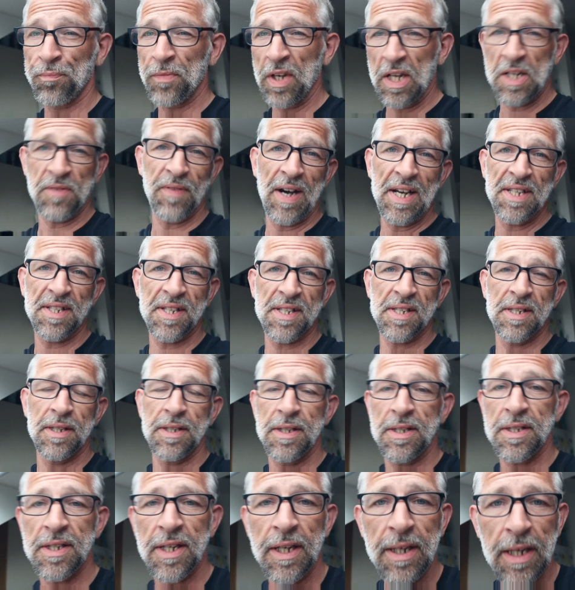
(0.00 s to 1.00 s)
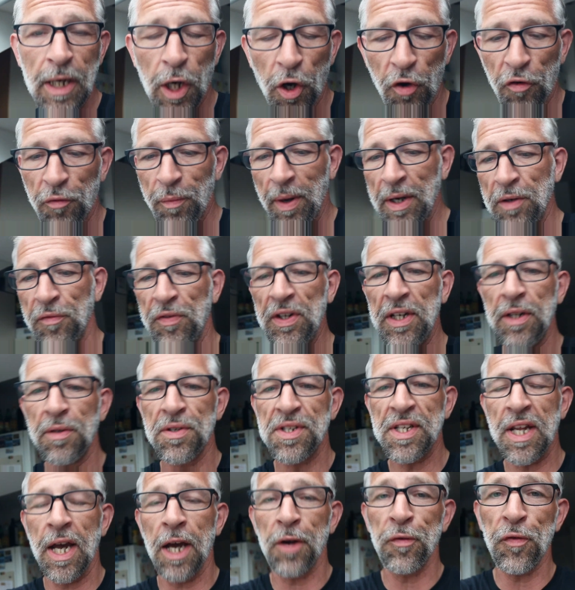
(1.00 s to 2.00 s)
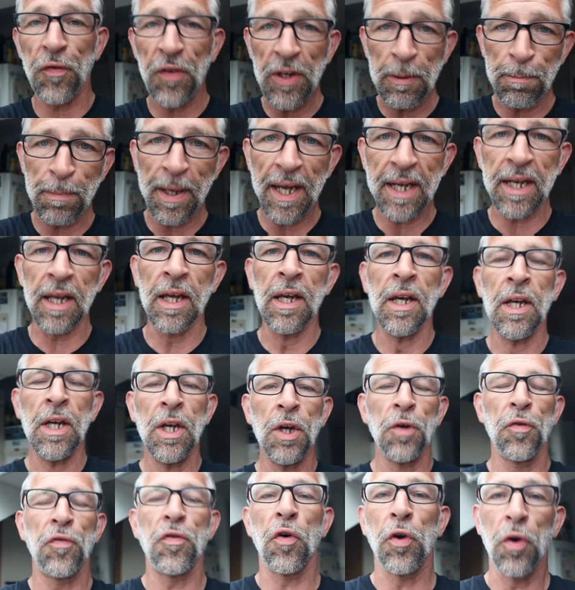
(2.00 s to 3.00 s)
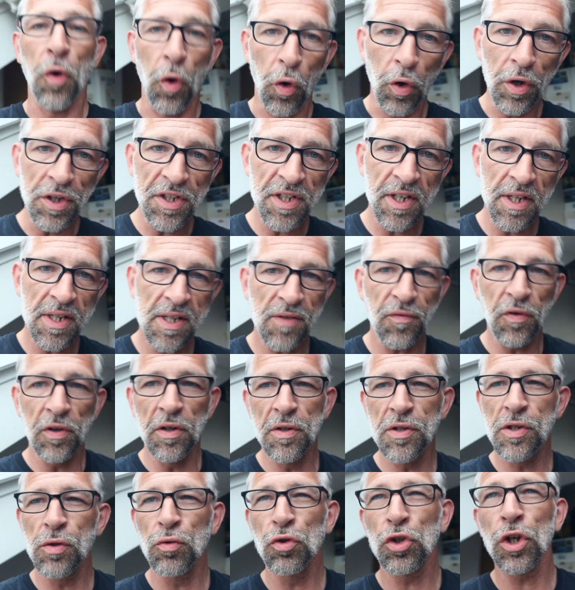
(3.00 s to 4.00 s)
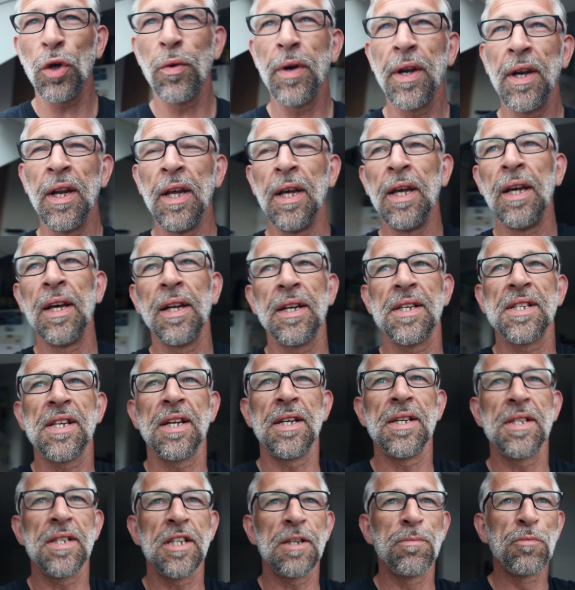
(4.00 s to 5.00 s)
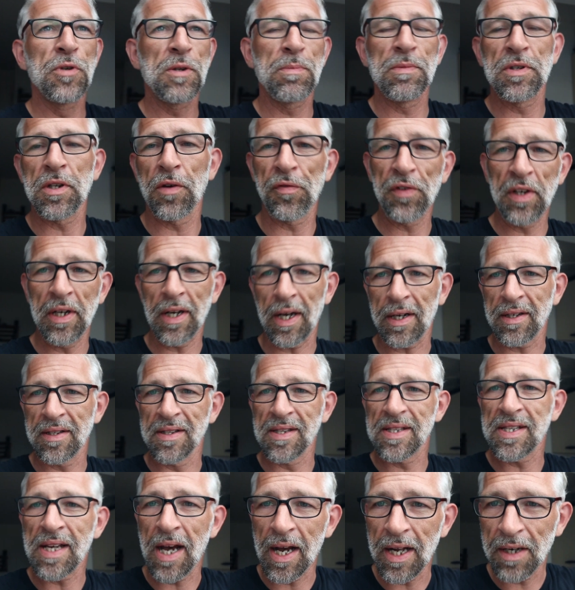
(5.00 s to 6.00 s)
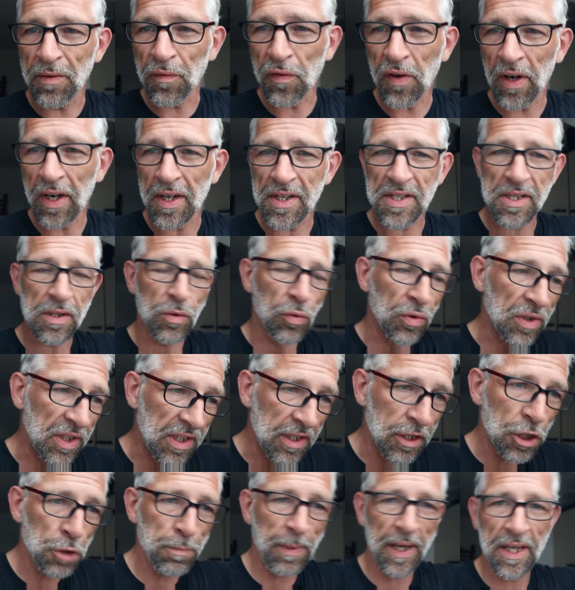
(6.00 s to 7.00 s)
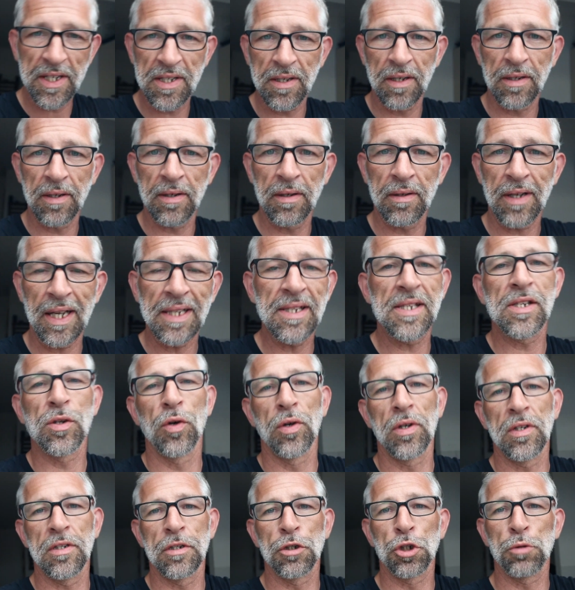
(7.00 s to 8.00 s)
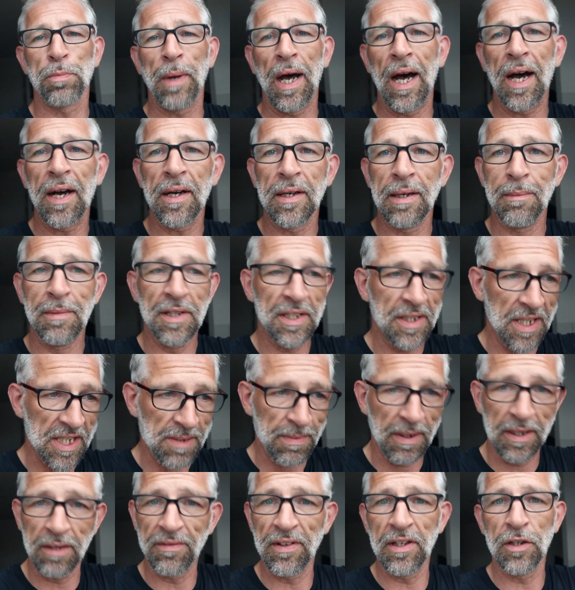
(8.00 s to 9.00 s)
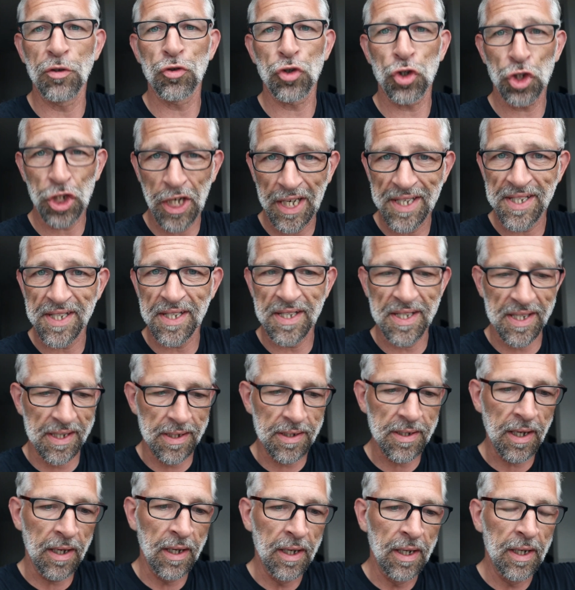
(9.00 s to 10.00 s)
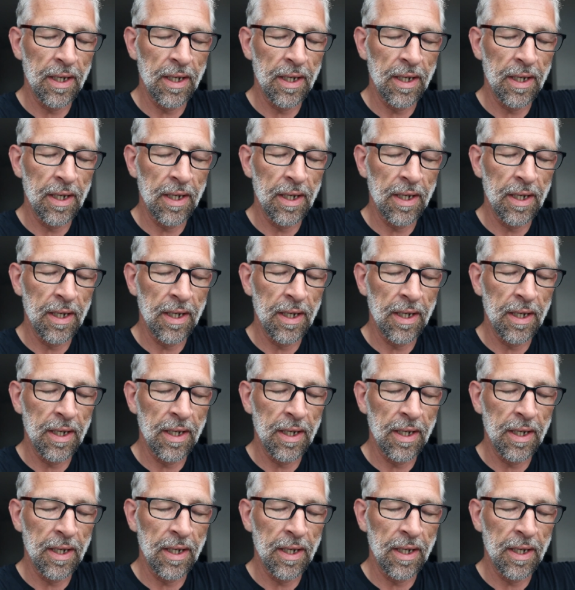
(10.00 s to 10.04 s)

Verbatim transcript: ich weiß es nicht. Ich kriege auch auf meine Videos kein Feedback von euch jetzt, von den Zuschauern. Das heißt, ich muss mich auf die nackten Zahlen verlassen und die sprechen eine ganz deutliche Sprache, nämlich dass meine Videos scheiße sind.